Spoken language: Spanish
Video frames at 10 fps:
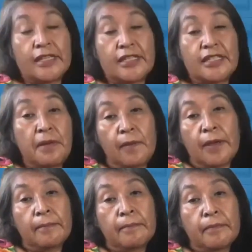se
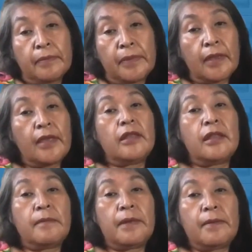vive. Aquí
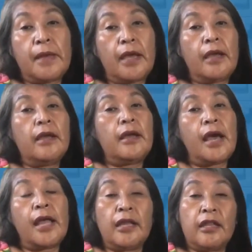se vive,
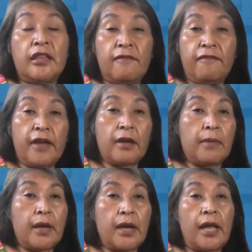alguien se
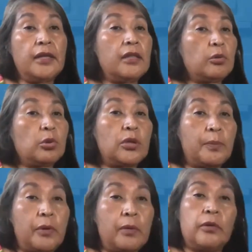enferma, alguien de
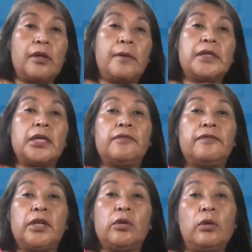otro pueblo te va a traer
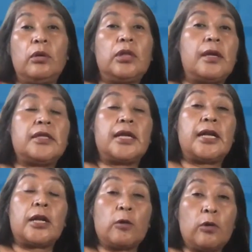frijol, te va a traer
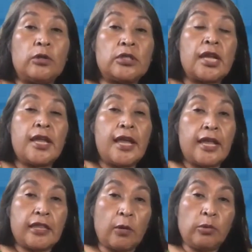arroz,
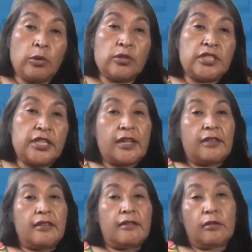esa unión
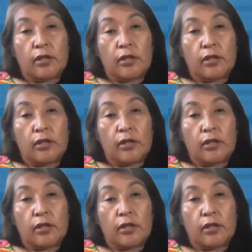sigue.